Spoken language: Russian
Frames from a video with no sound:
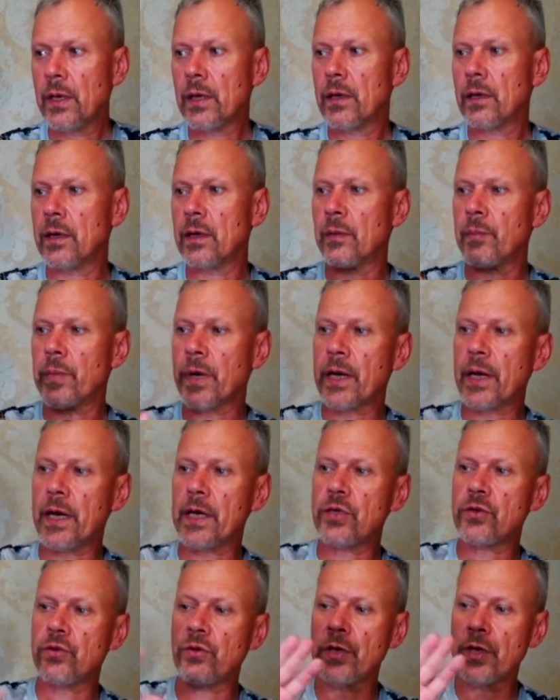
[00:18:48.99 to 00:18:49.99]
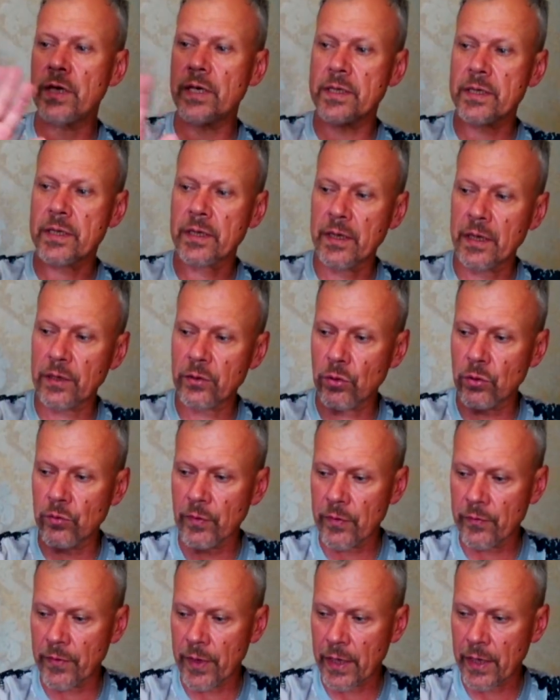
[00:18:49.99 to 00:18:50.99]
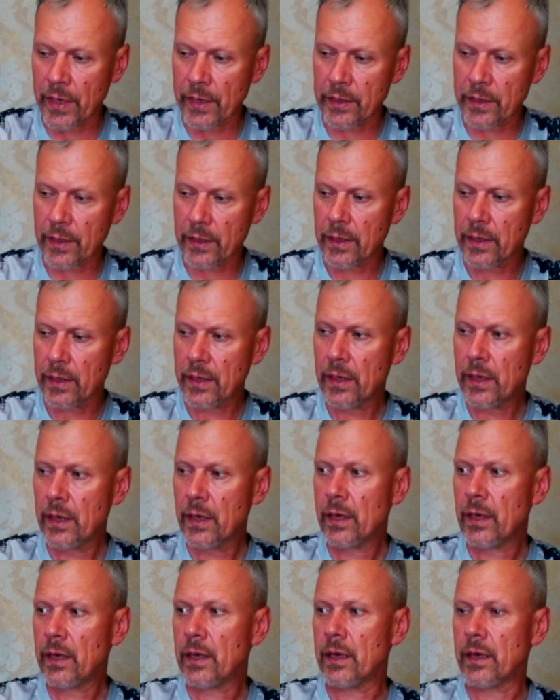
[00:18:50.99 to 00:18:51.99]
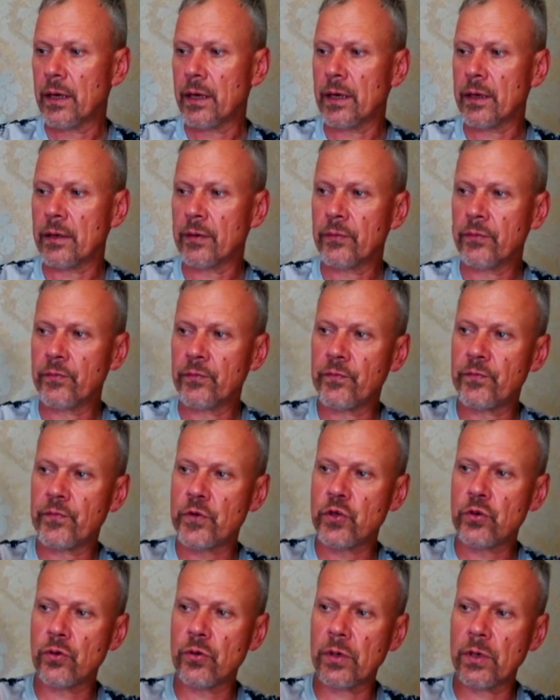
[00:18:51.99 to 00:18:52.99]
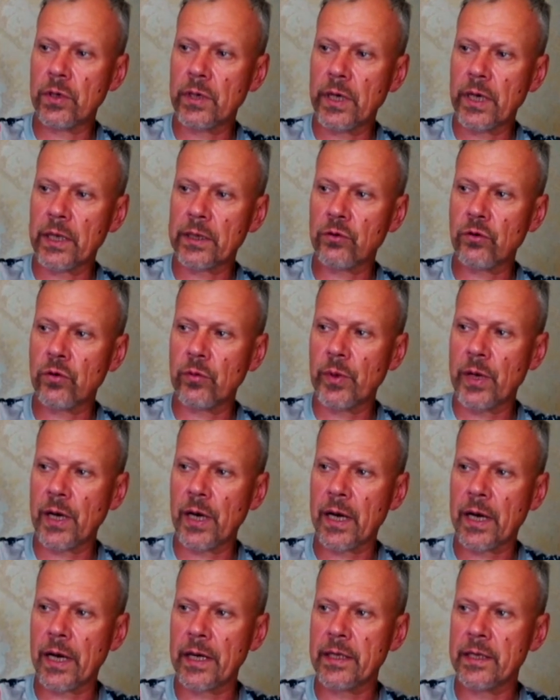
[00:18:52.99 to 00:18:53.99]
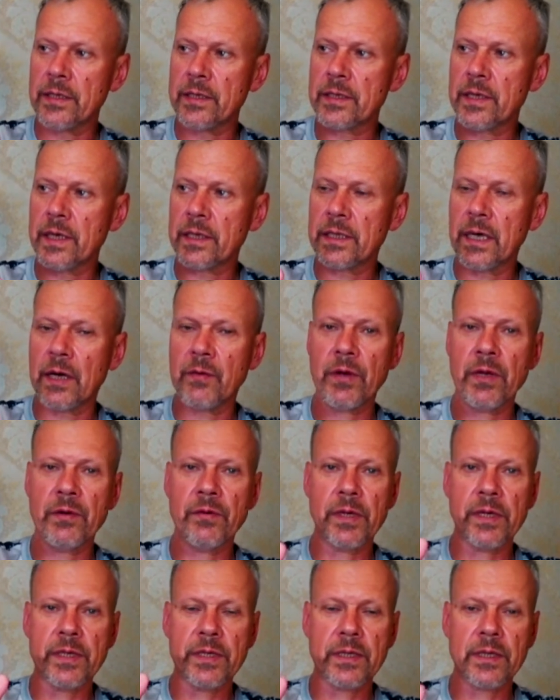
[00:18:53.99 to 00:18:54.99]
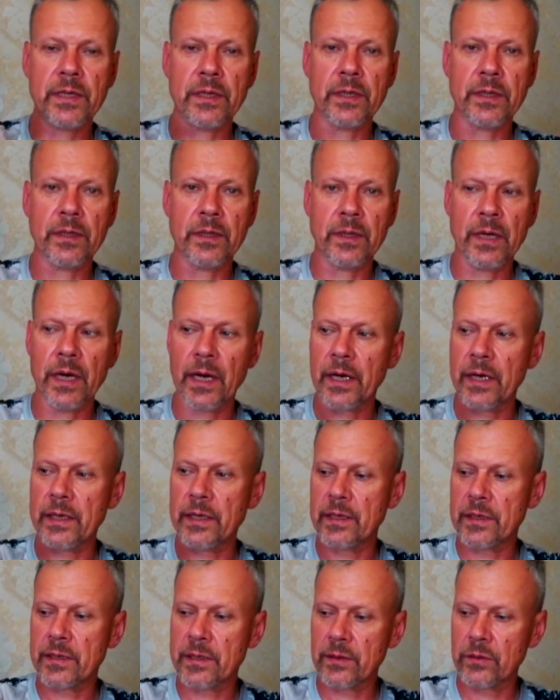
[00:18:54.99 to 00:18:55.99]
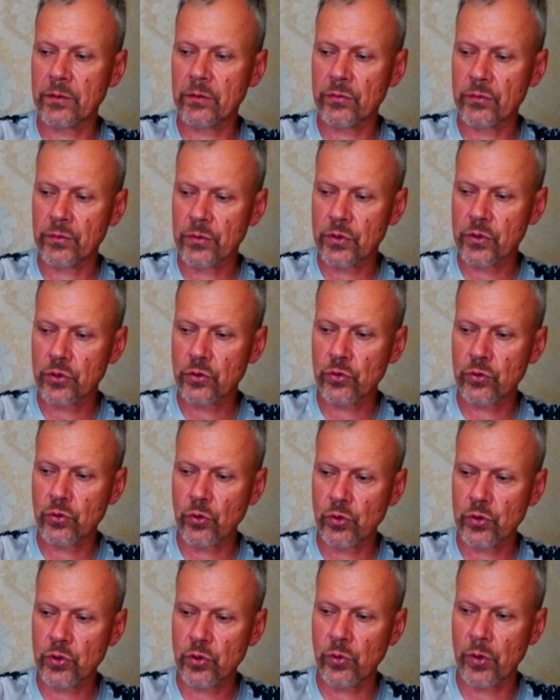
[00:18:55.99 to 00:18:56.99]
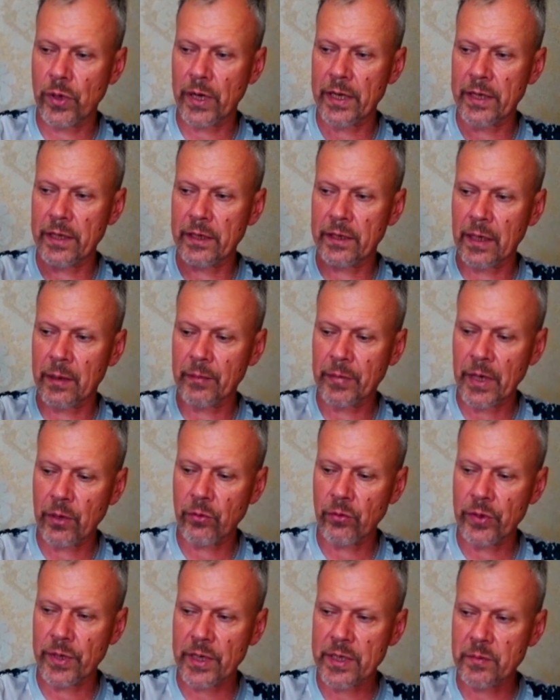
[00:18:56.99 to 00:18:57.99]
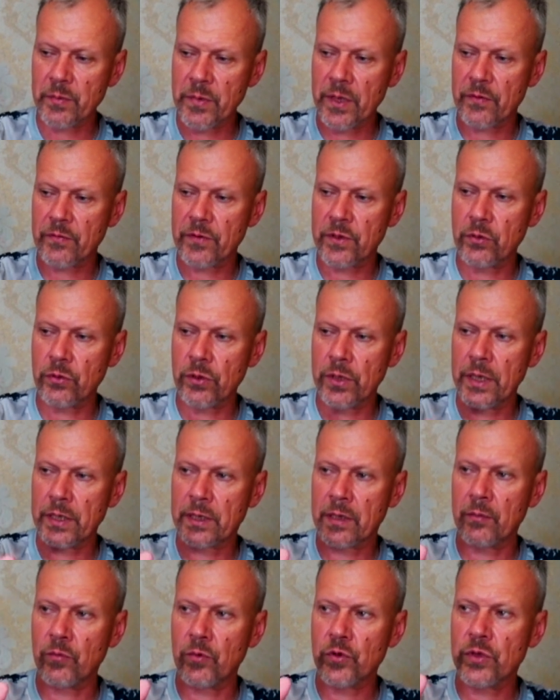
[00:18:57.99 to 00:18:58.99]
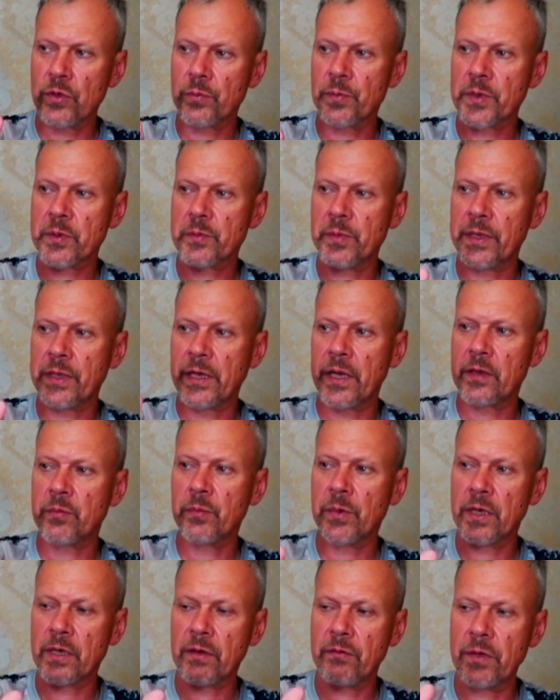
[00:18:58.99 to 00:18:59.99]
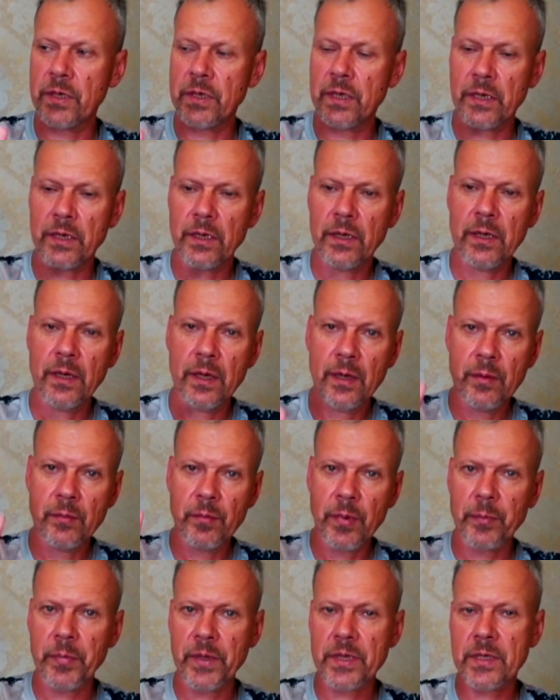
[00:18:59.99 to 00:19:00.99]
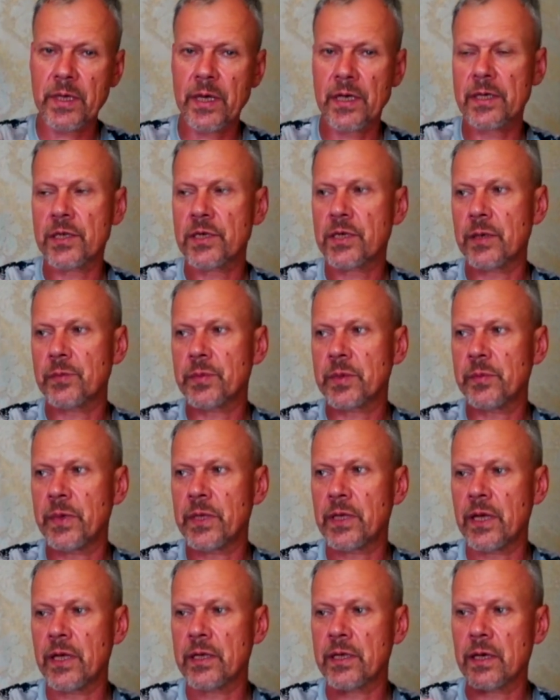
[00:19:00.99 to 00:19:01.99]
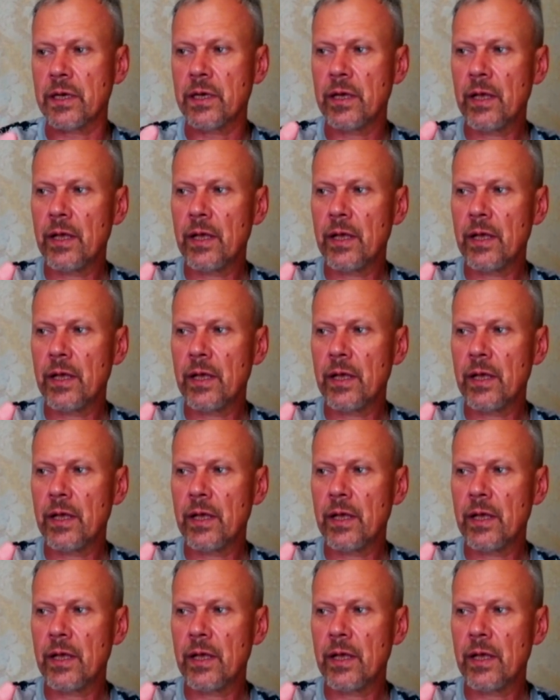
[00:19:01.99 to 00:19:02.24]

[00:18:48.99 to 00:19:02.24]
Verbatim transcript: Э, пока еще есть готовые варианты – а, все о том, как они изготавливались, э, как они, ну, сколько они там, какой размер, все это можно посмотреть в моих видео, по подсказочкам смотрите,